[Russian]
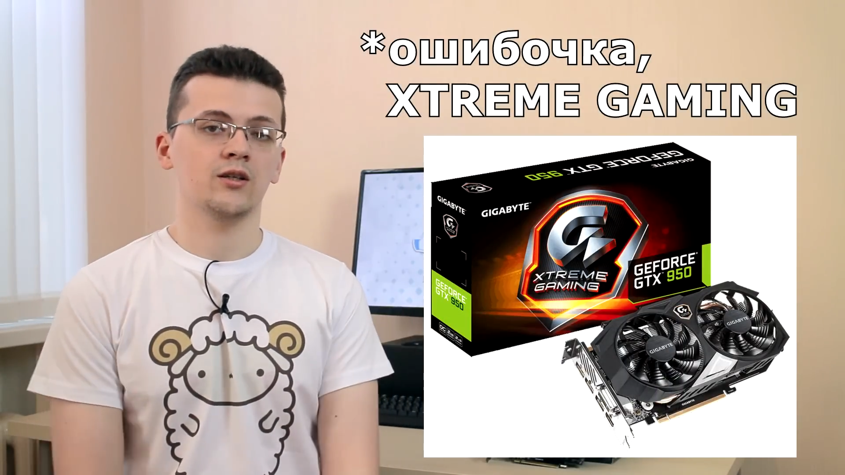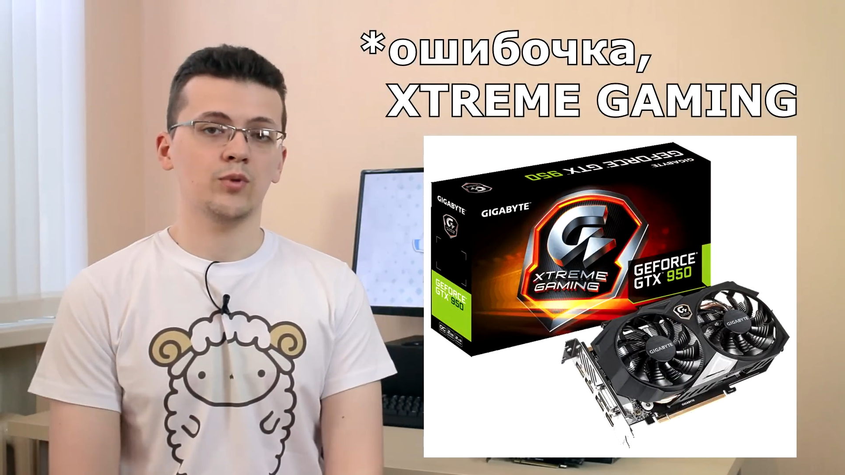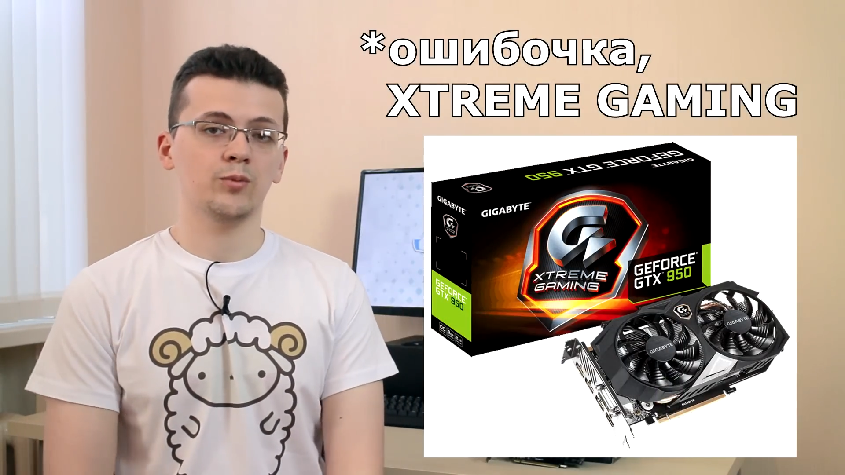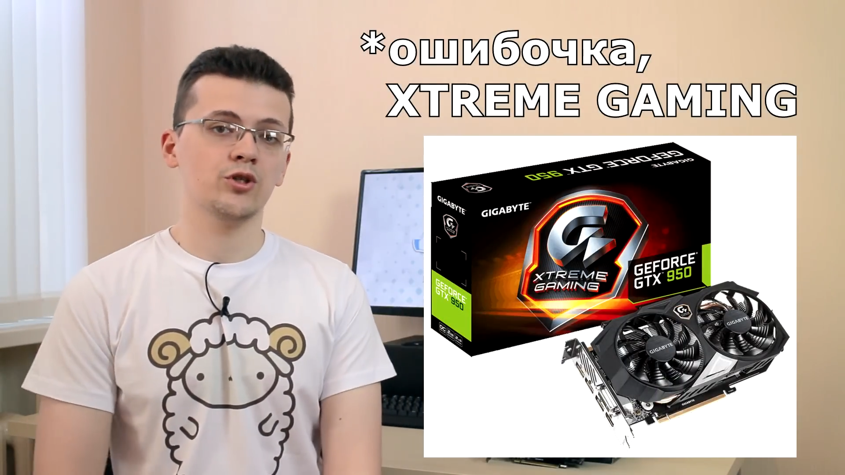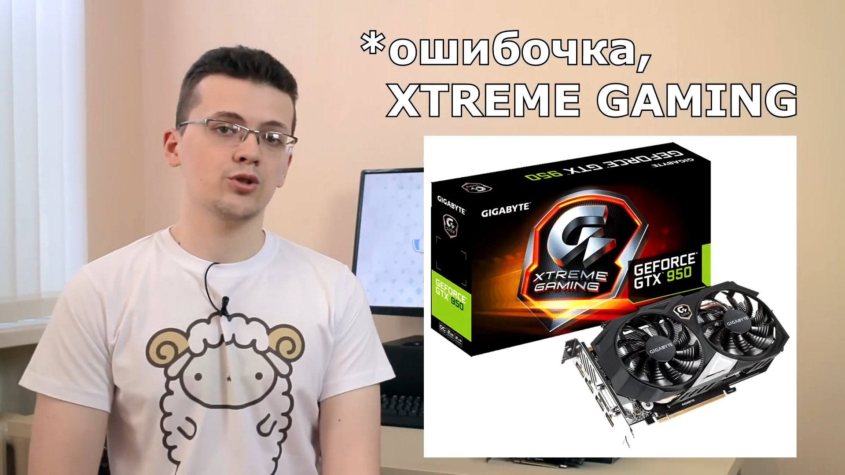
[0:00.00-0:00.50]

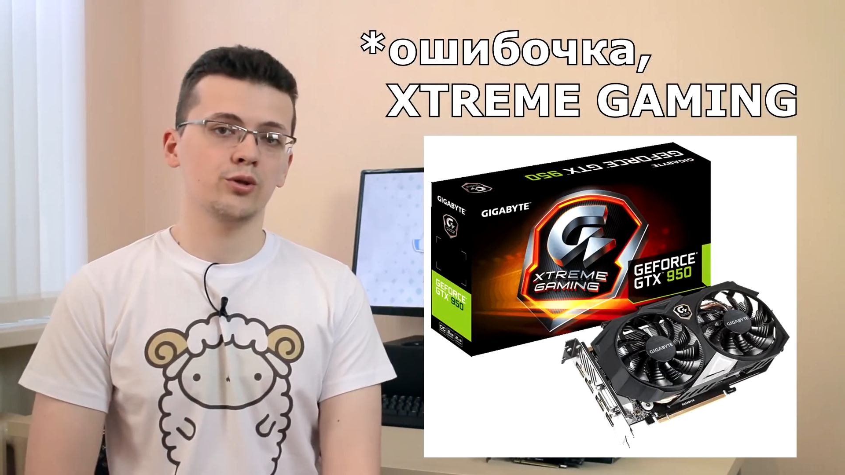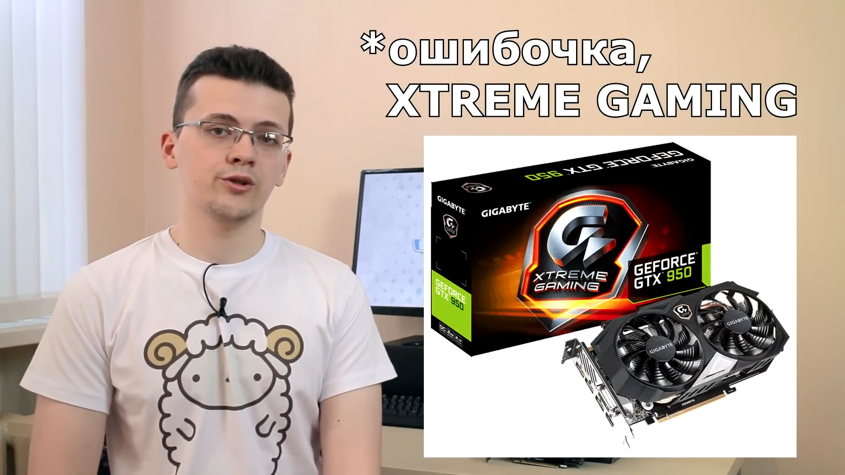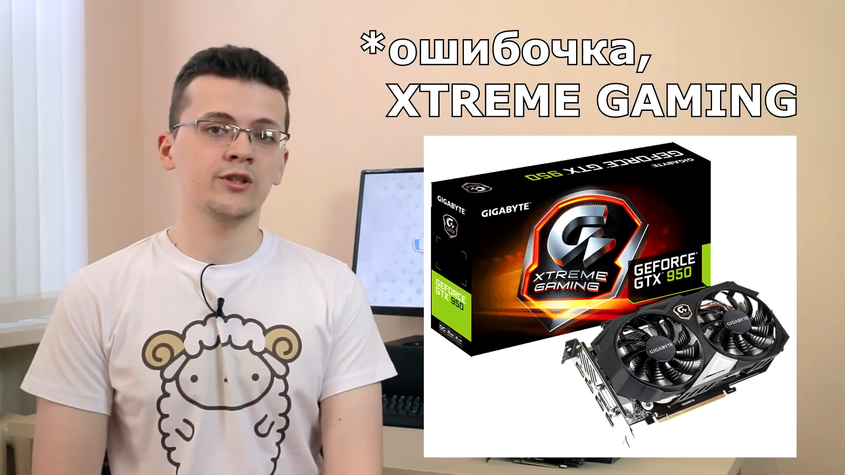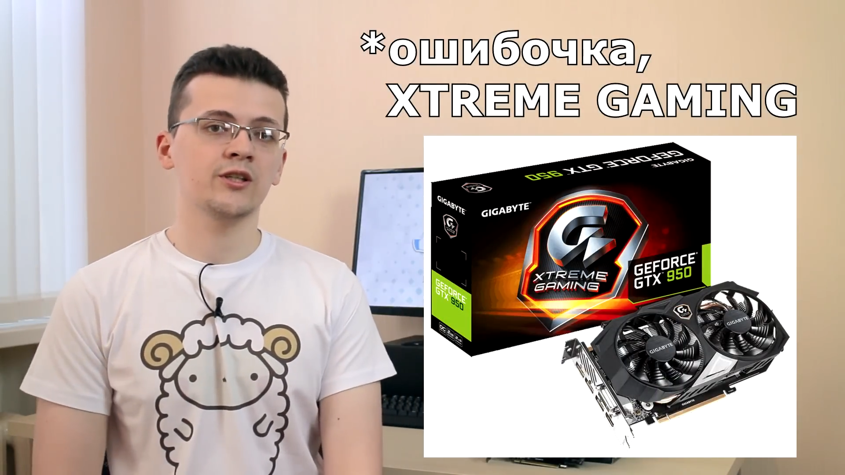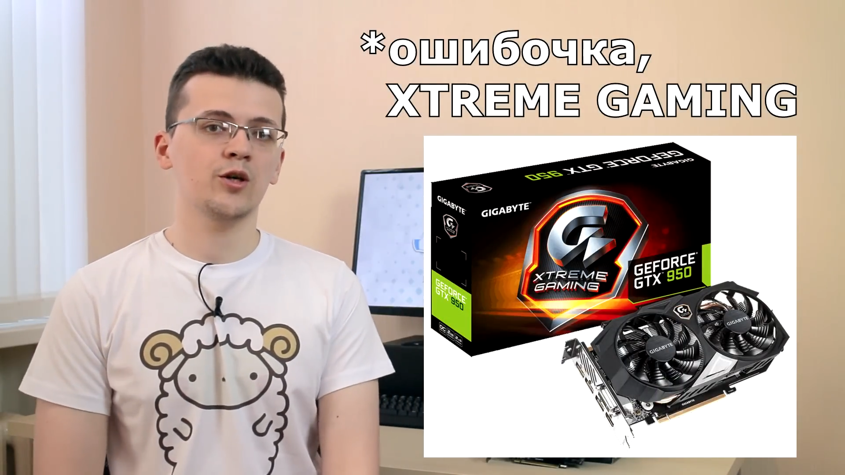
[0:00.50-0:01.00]
поближе
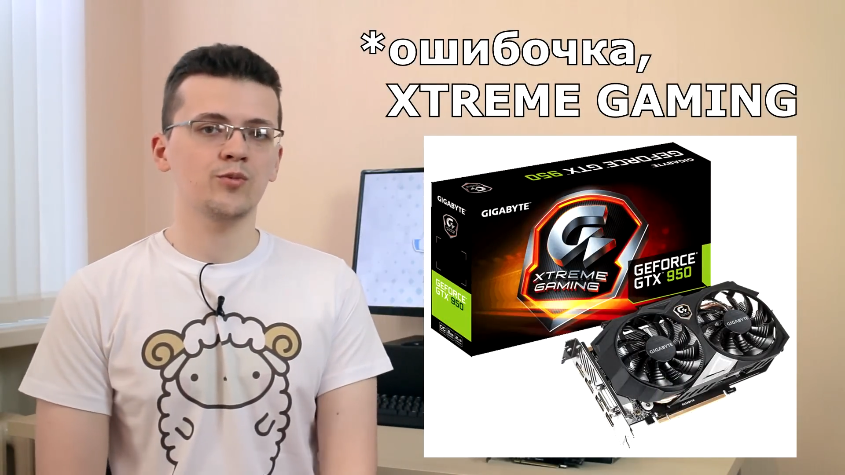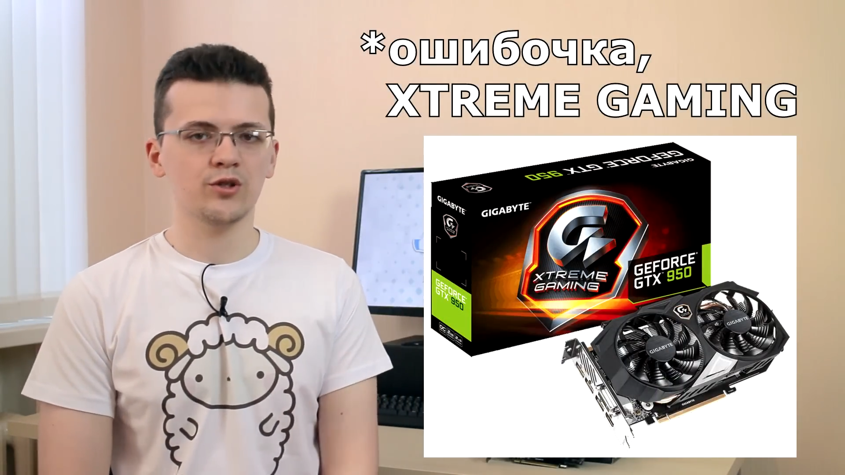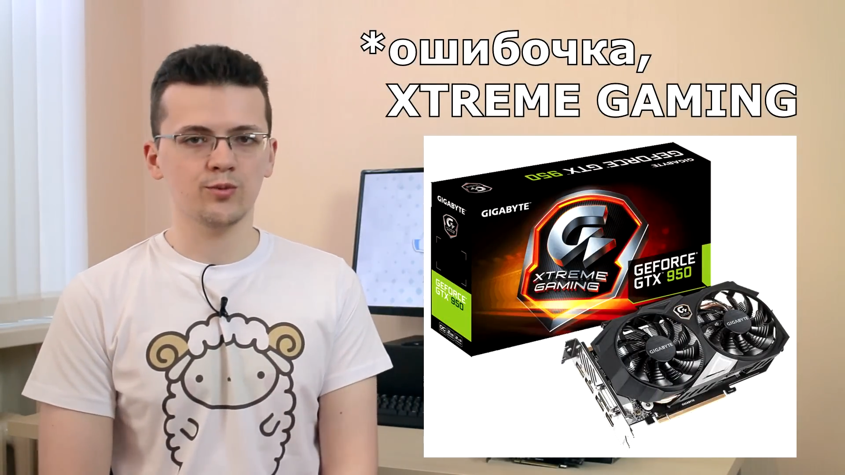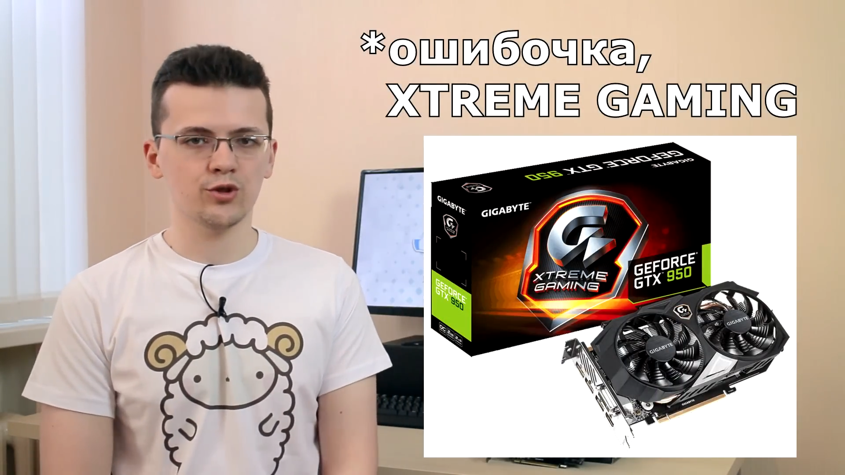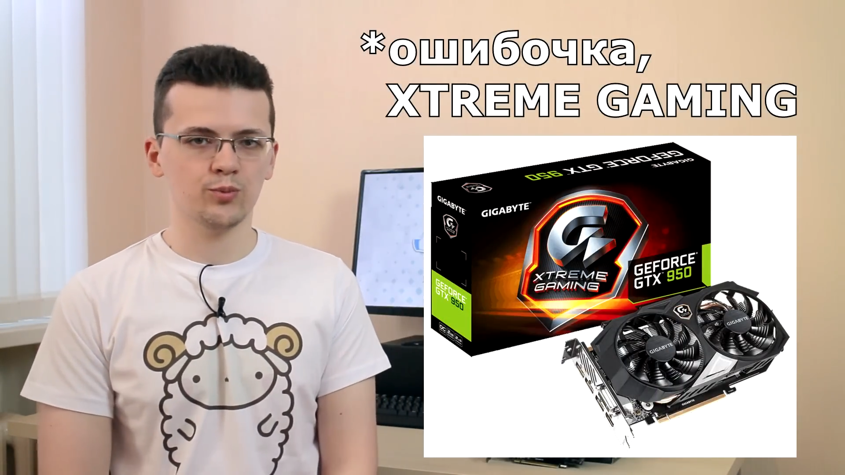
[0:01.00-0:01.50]
только на Игромире
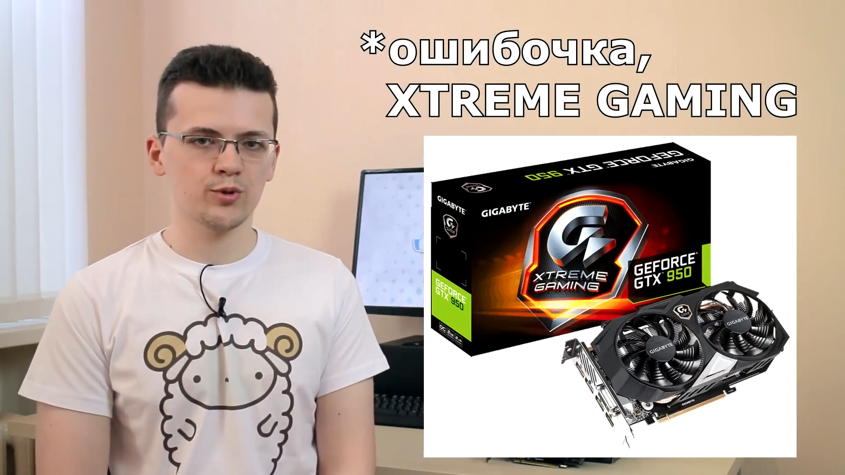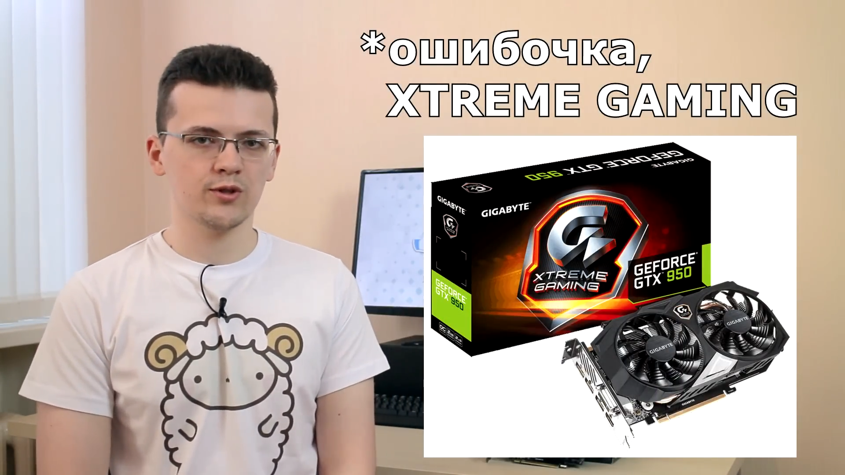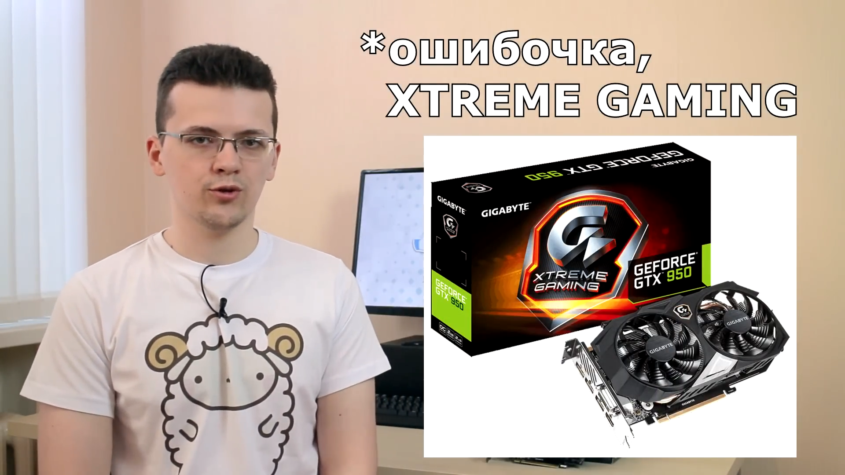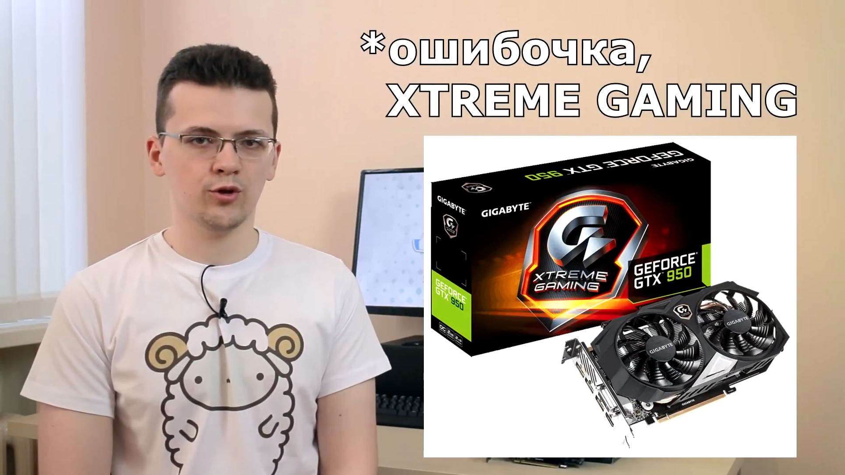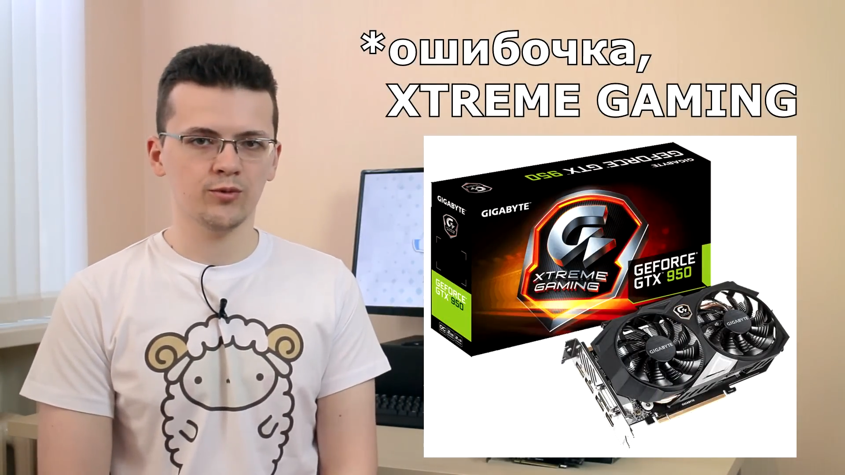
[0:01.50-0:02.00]
сможем
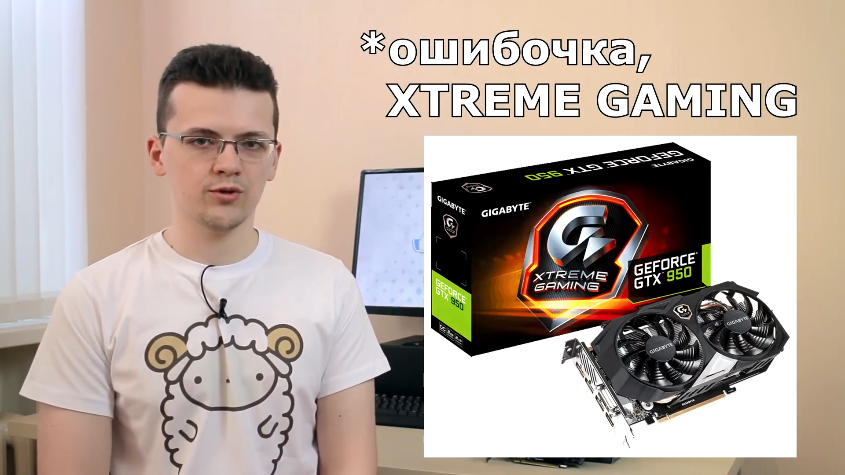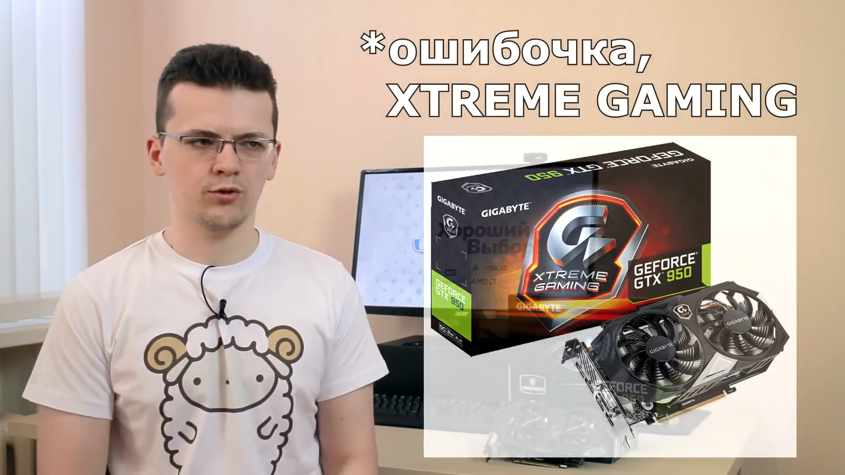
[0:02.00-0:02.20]
познакомиться.